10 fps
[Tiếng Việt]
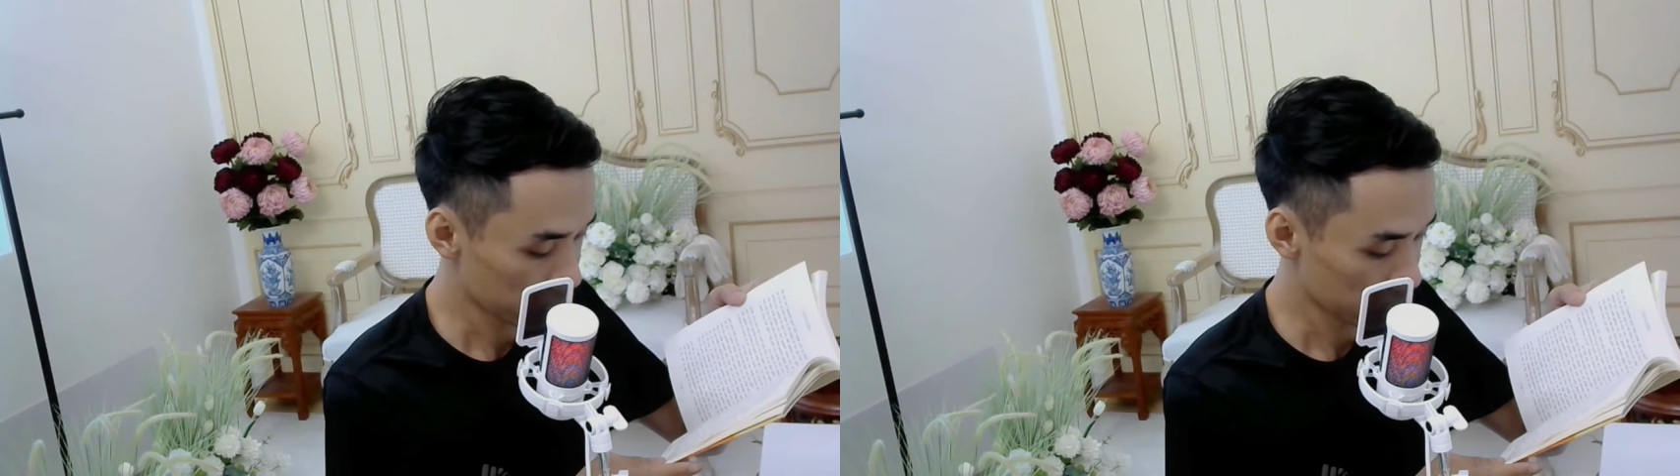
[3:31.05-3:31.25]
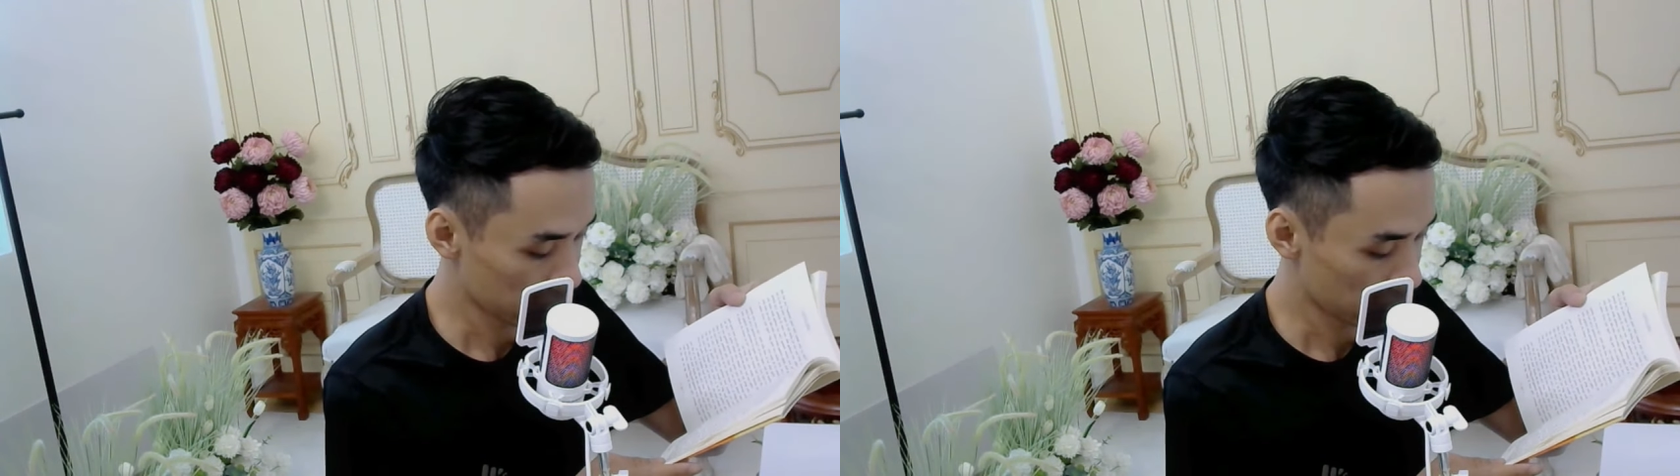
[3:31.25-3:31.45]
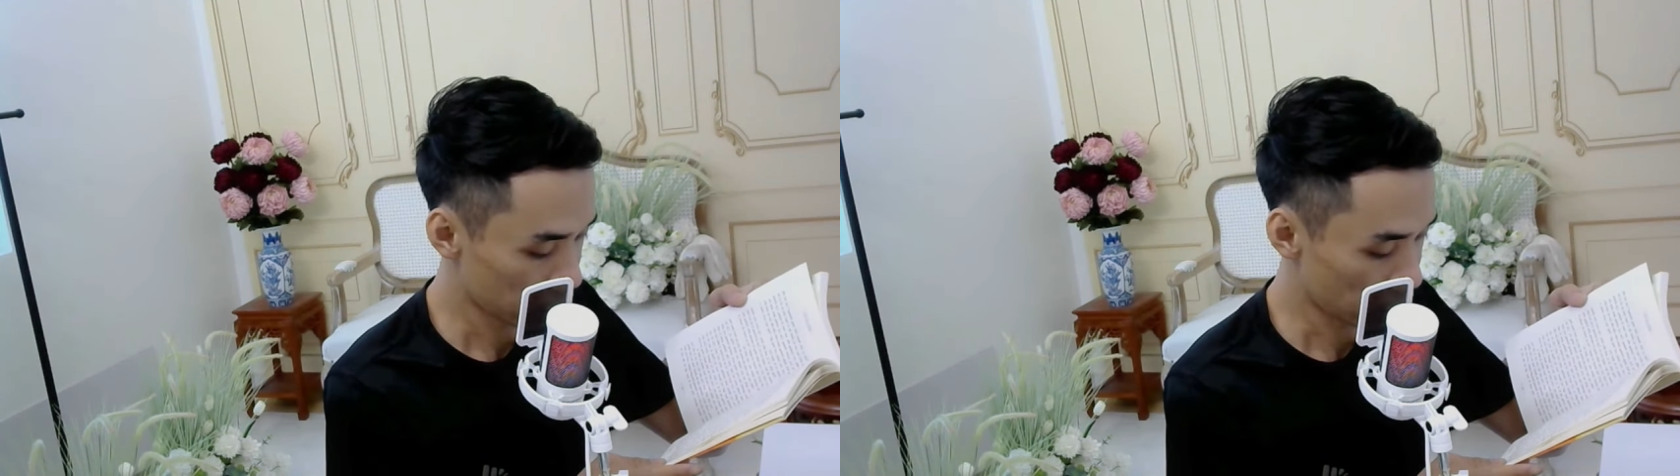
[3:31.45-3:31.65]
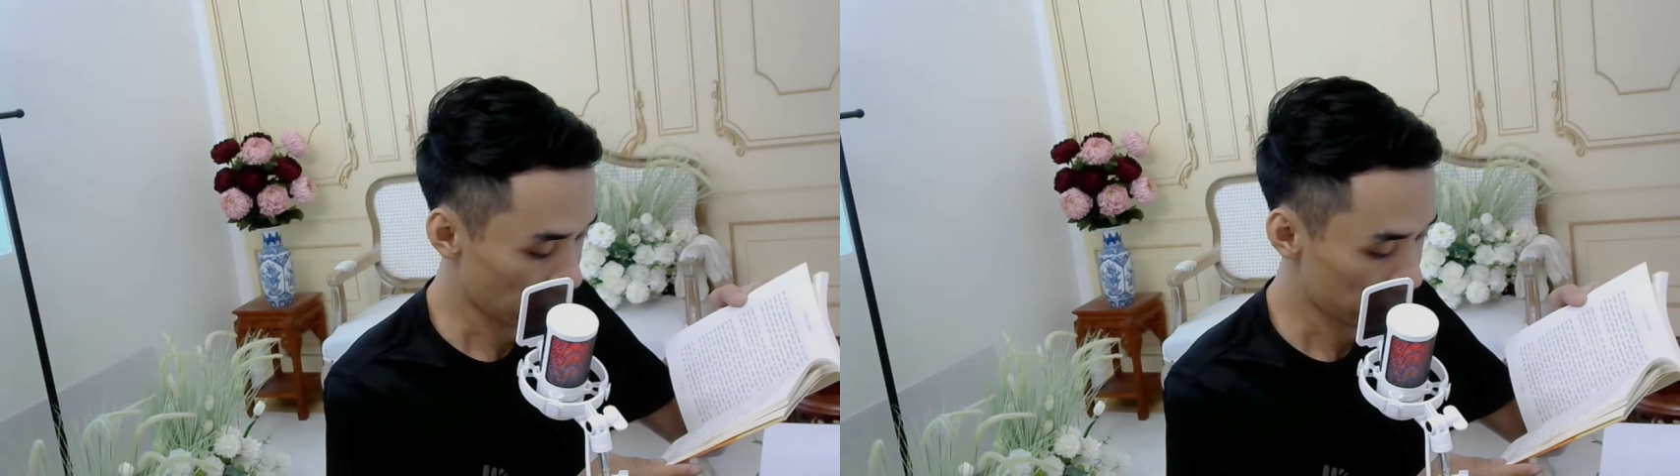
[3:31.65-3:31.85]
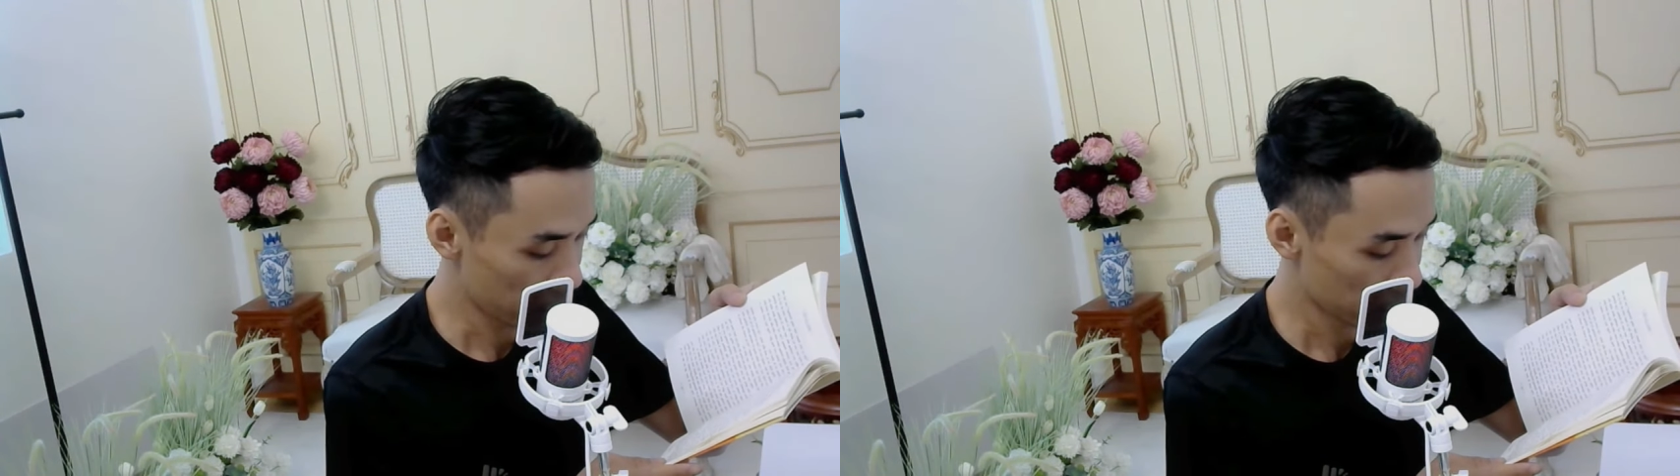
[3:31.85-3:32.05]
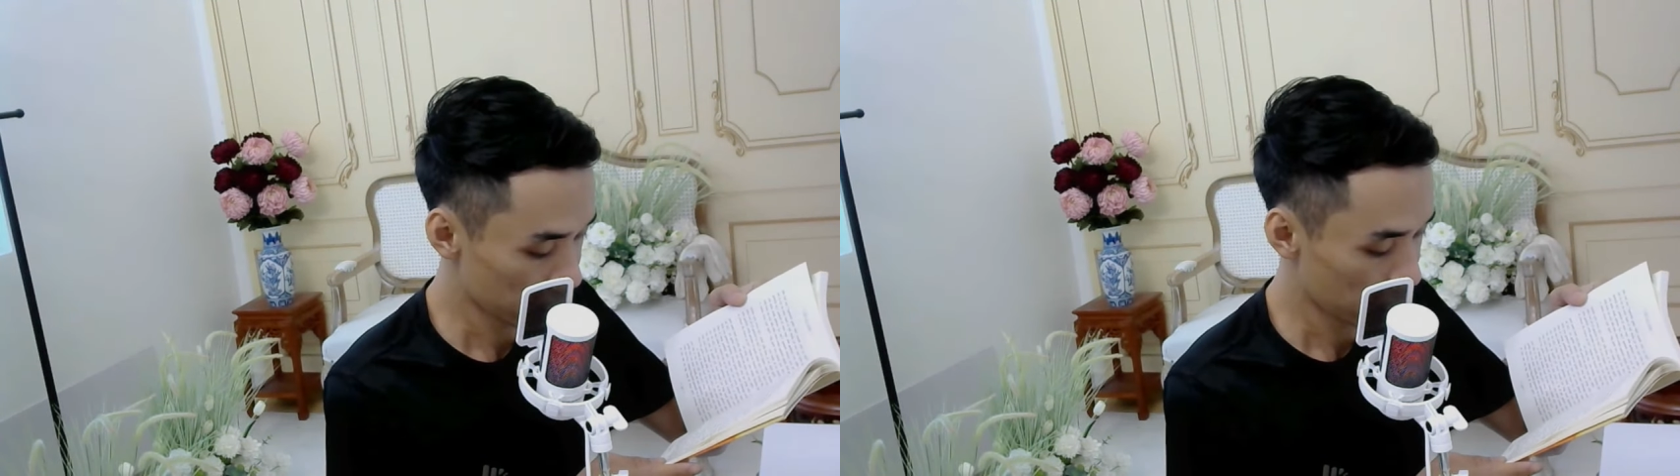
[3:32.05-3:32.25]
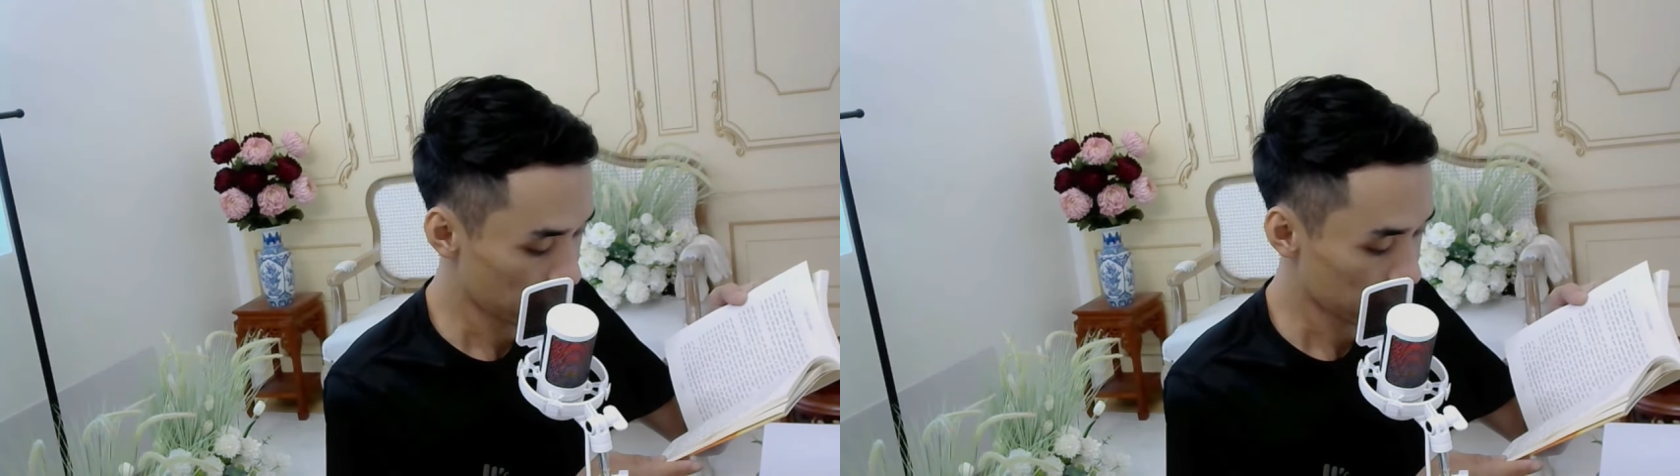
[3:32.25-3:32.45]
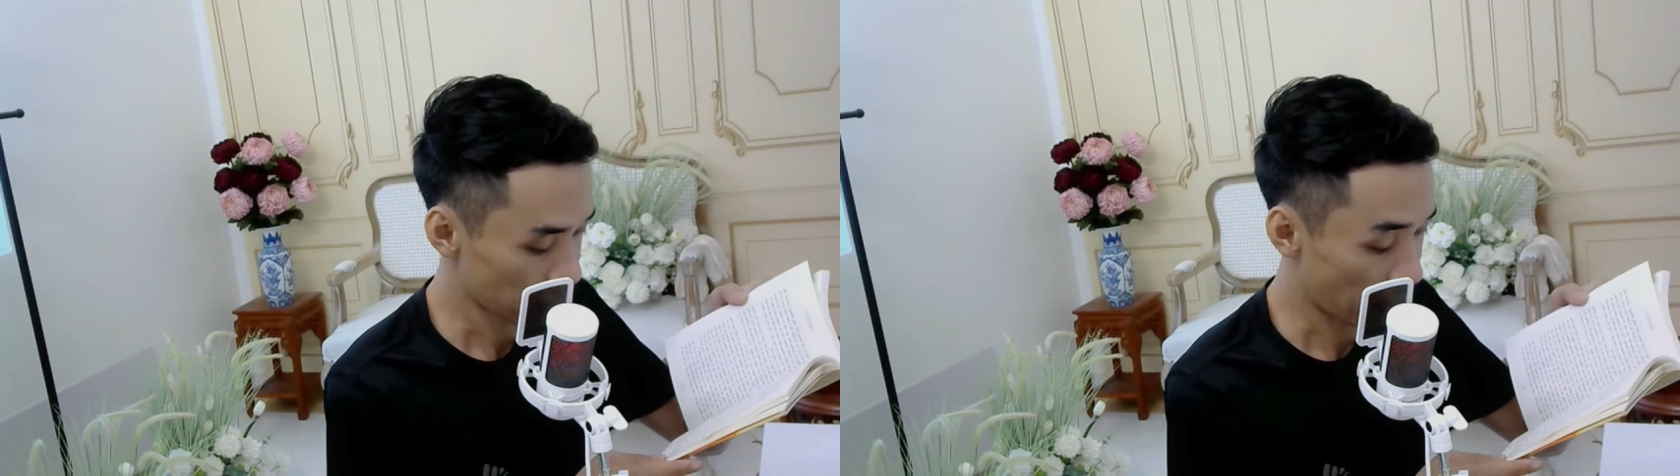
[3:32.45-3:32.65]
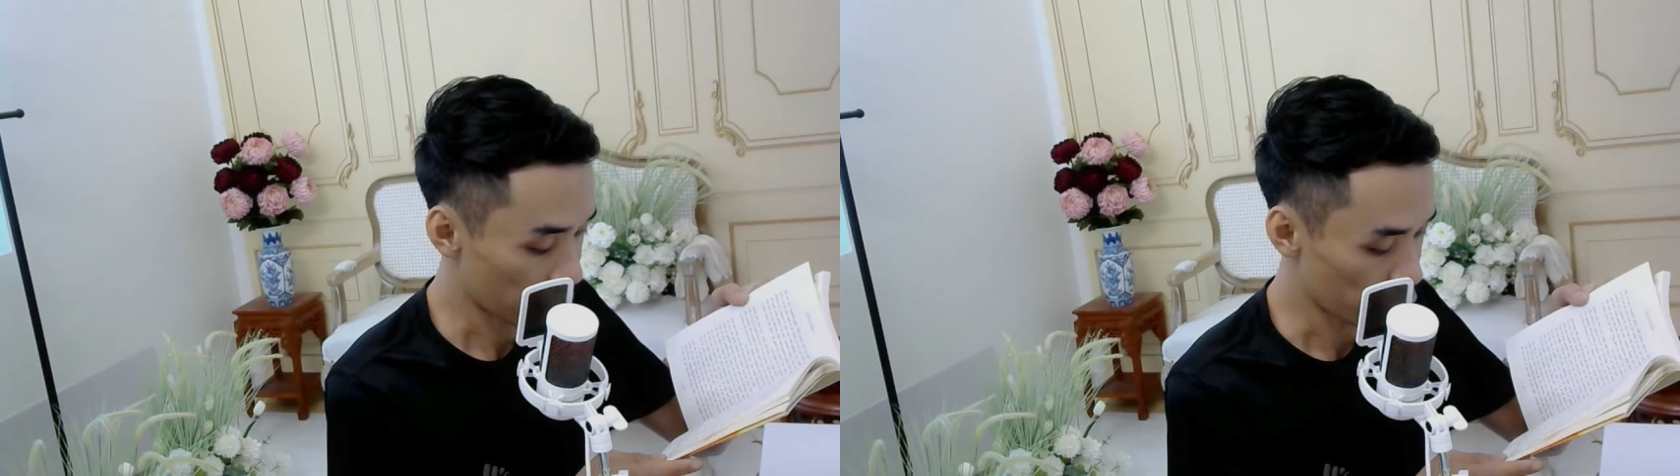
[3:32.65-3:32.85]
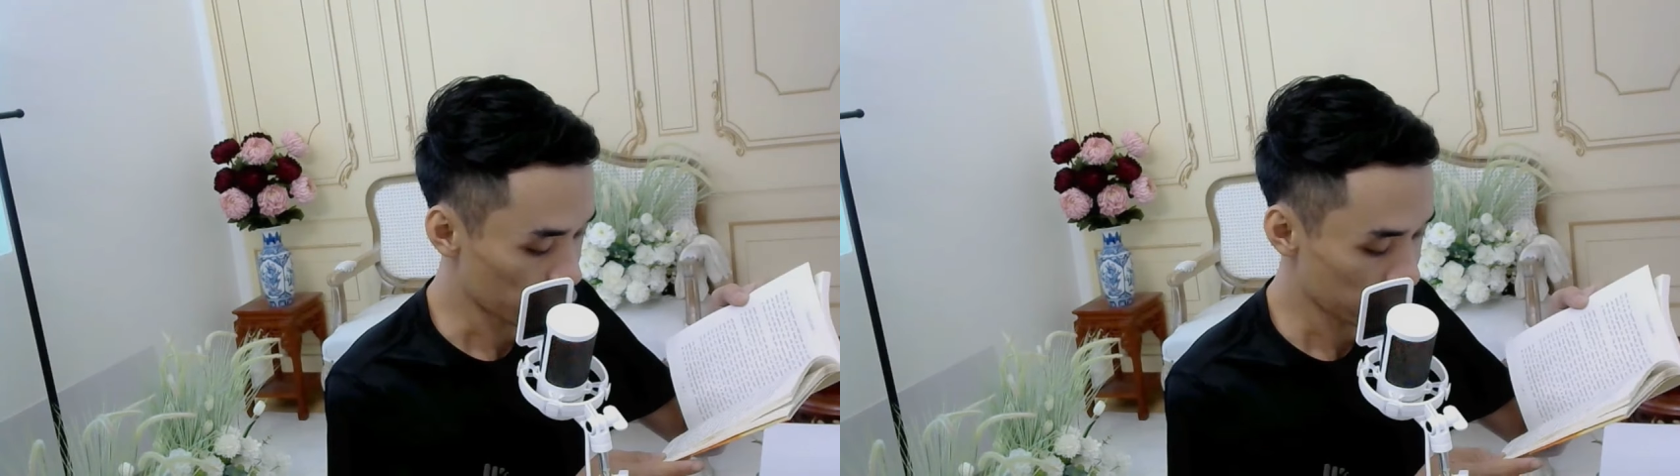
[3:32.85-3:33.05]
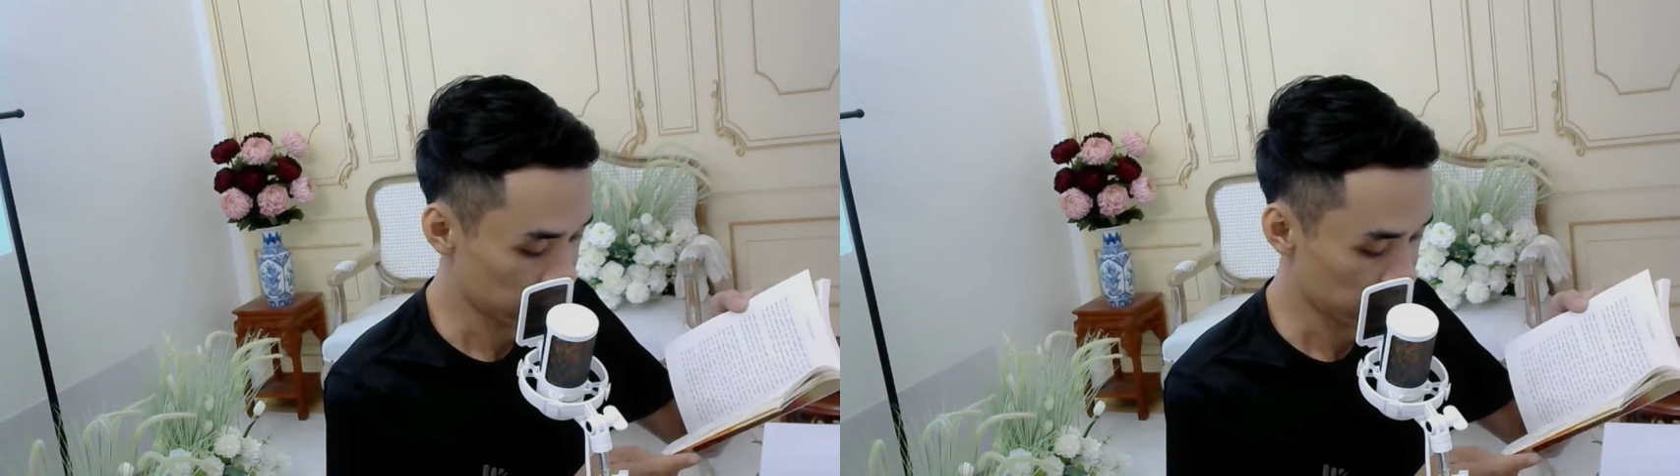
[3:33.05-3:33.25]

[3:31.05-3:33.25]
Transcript: khi ta biết ta muốn cái gì